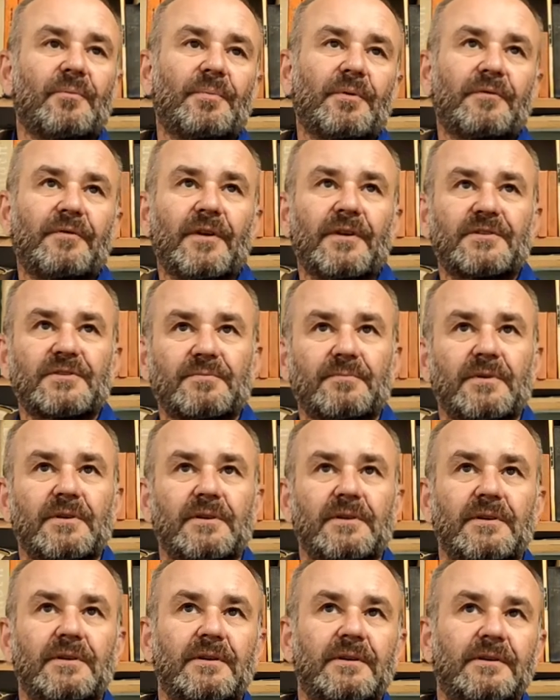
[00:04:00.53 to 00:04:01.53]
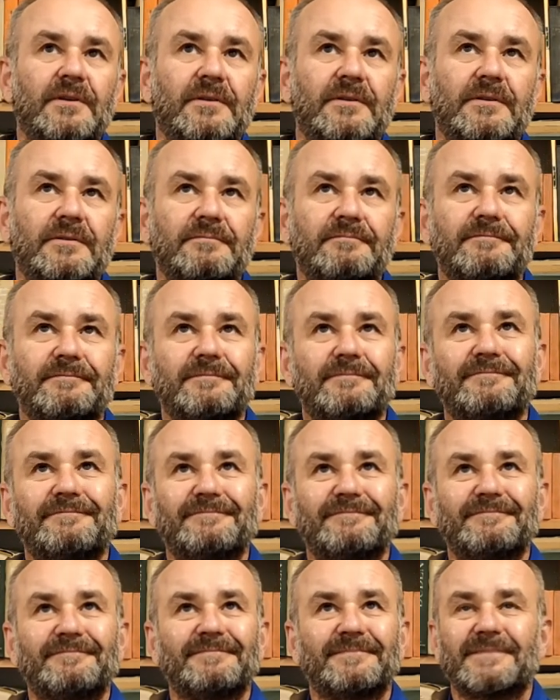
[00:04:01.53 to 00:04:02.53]
no powiedzmy
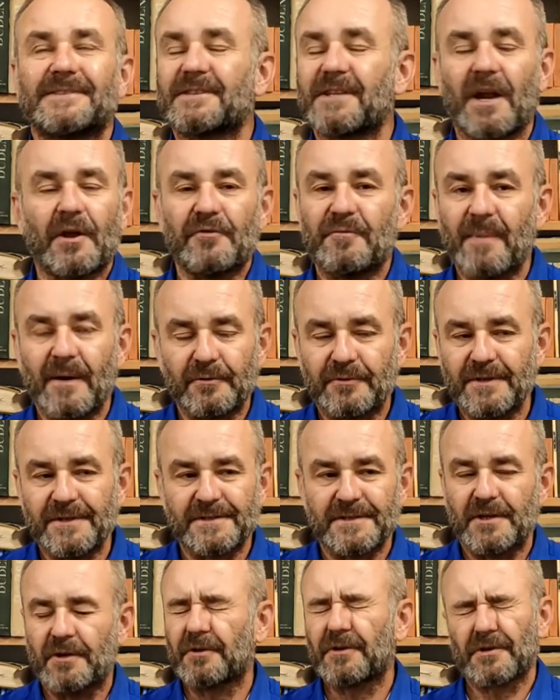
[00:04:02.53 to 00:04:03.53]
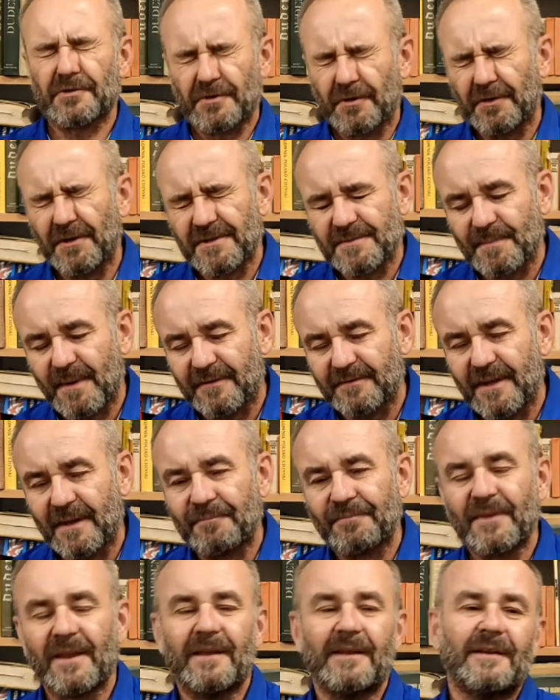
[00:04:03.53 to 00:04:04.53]
z krajów bałtyckich, chociaż to nie jest pewne,
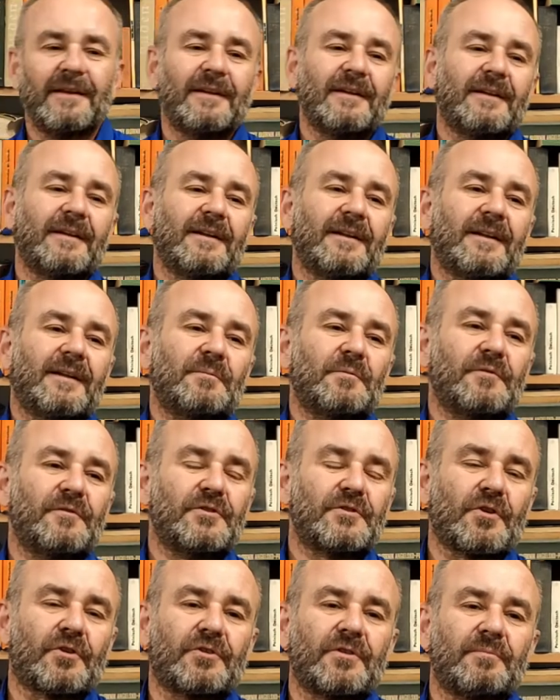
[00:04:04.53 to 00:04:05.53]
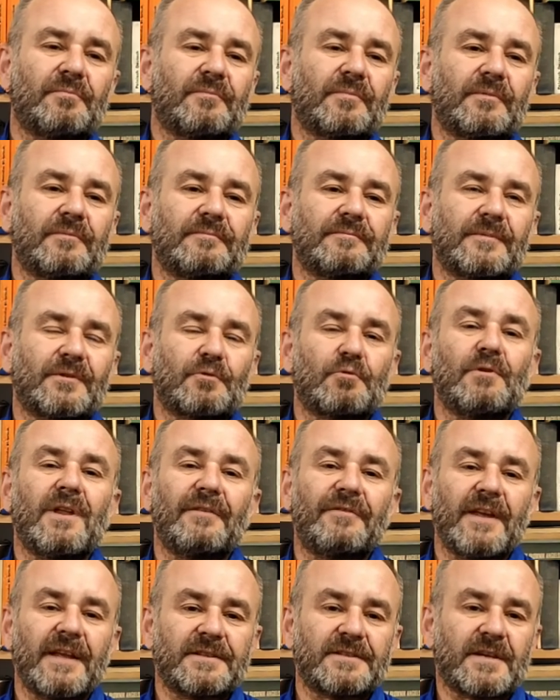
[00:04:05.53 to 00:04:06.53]
mówi się o tym
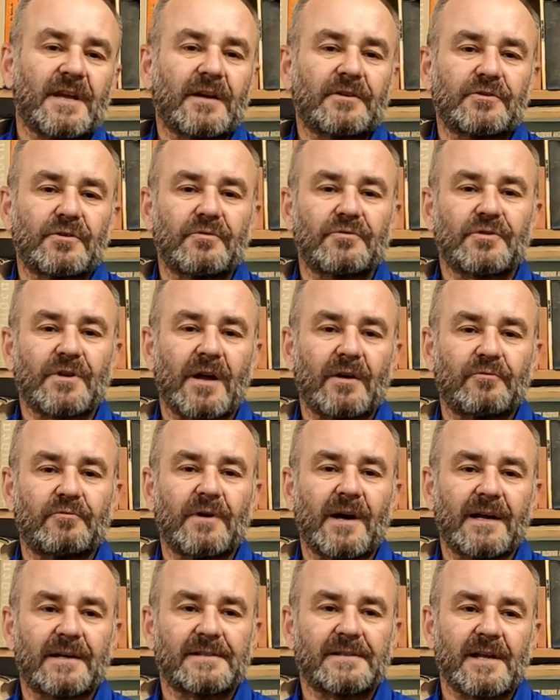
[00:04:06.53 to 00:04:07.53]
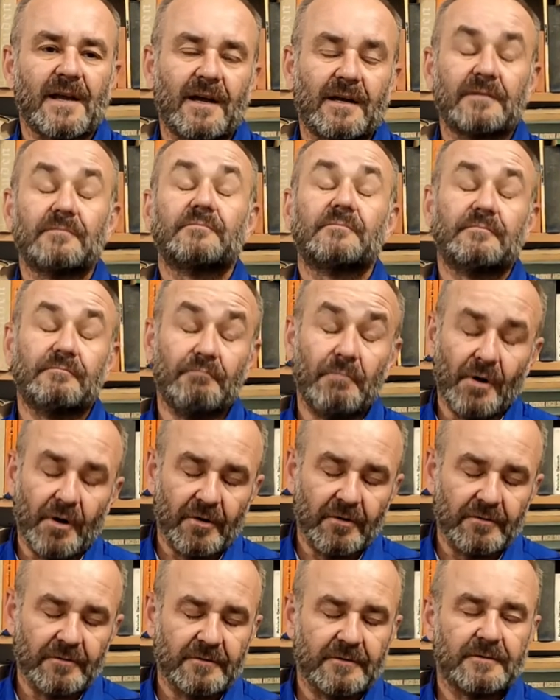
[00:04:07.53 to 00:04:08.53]
królewiecka książka kucharska,
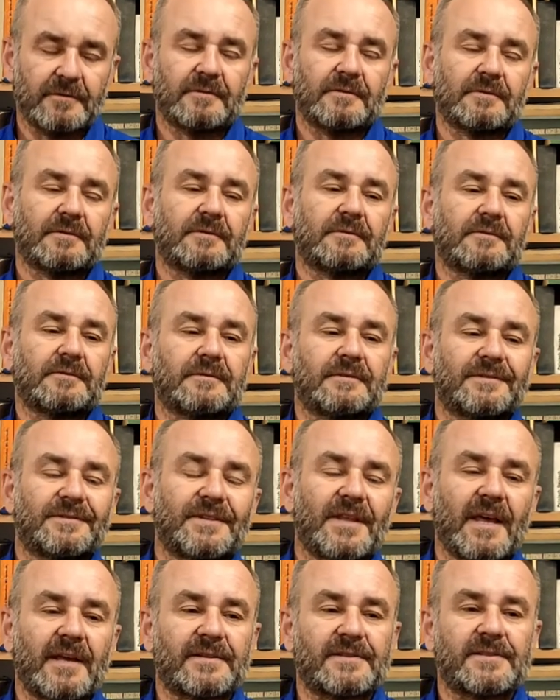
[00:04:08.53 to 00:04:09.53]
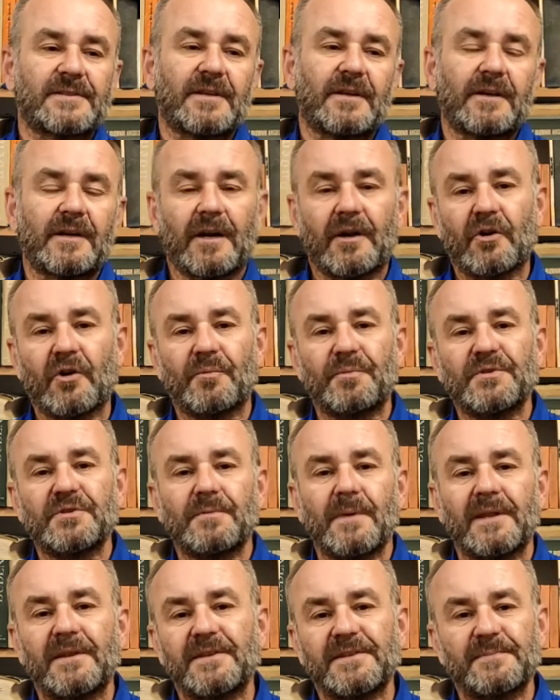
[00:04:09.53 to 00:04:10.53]
bo tekst
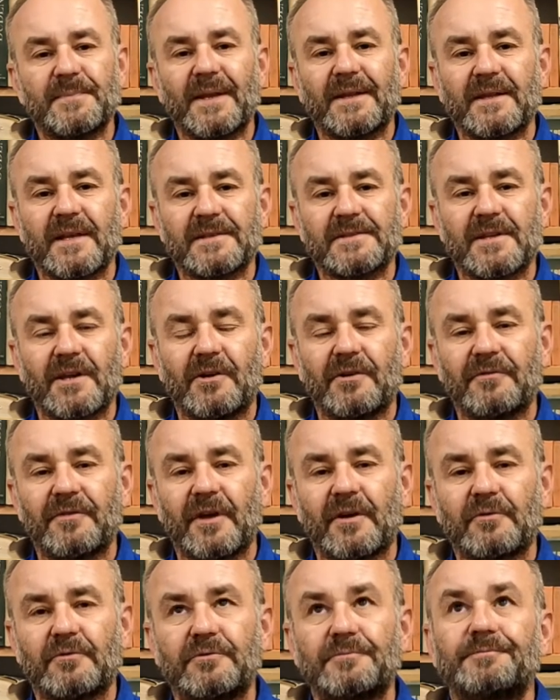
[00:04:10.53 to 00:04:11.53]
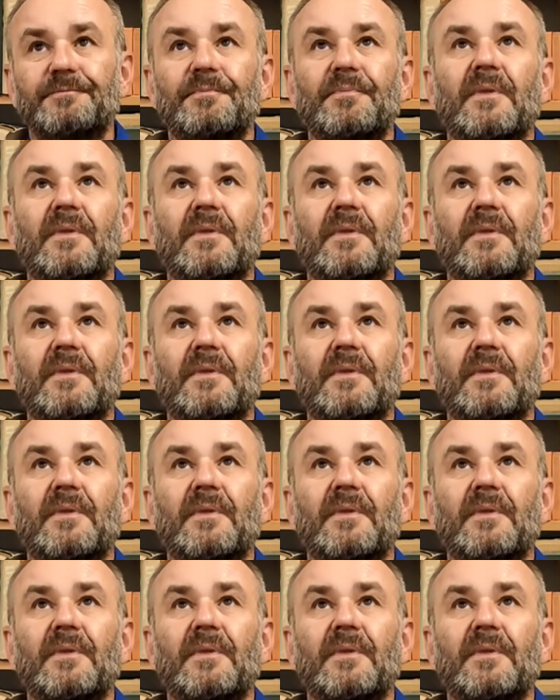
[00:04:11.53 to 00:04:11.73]
rękopiśmienny z XV wieku